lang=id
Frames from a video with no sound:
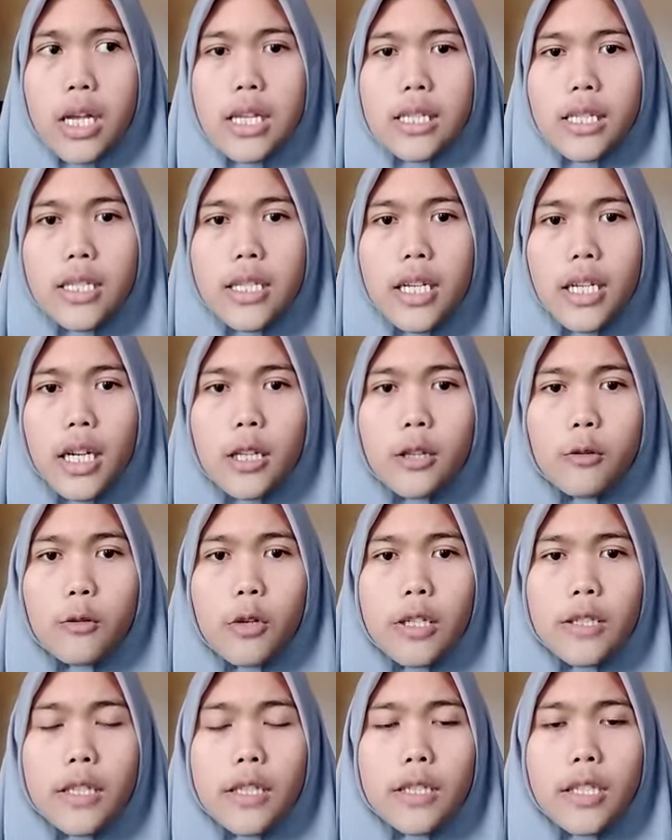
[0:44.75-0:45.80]
Sedangkan
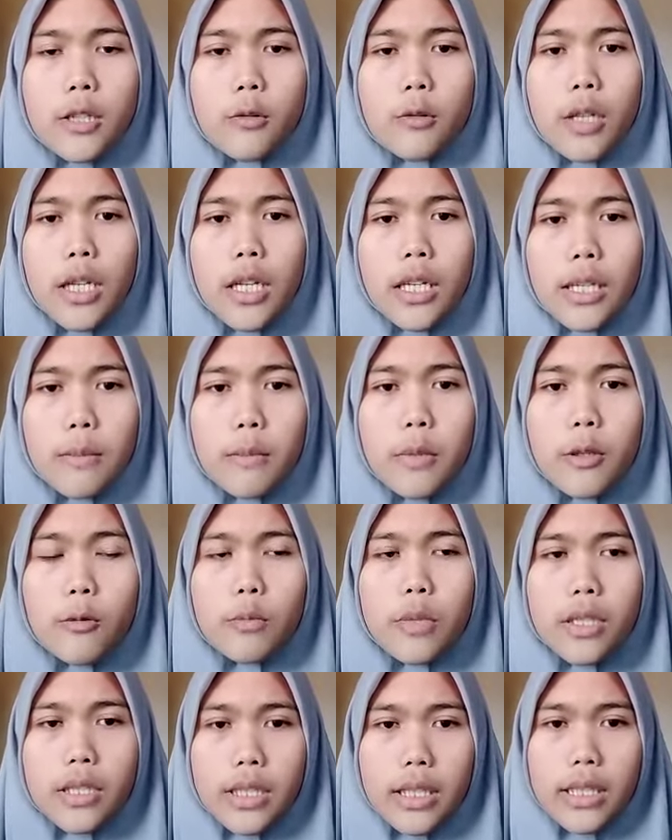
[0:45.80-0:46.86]
tugas yang satu lagi belum
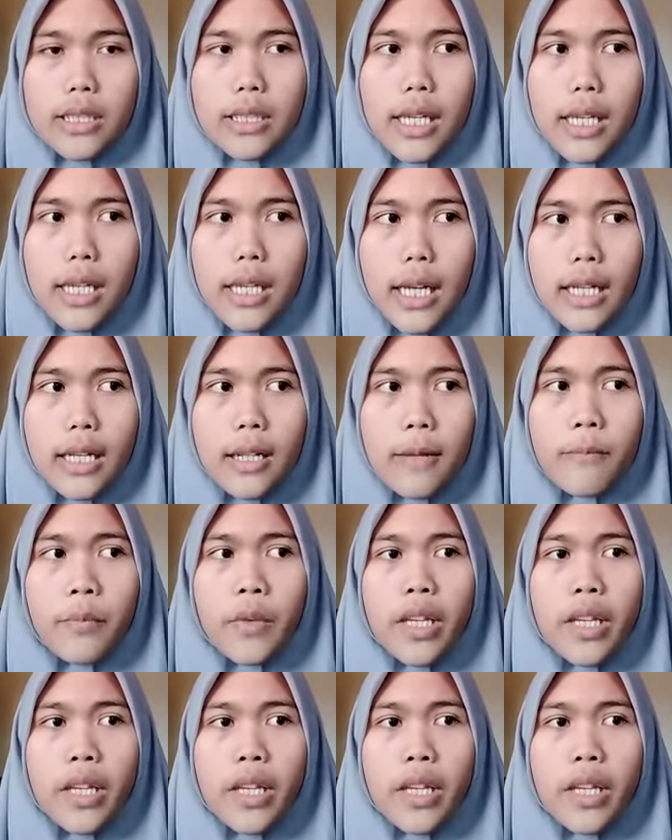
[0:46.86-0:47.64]
diselesaikan.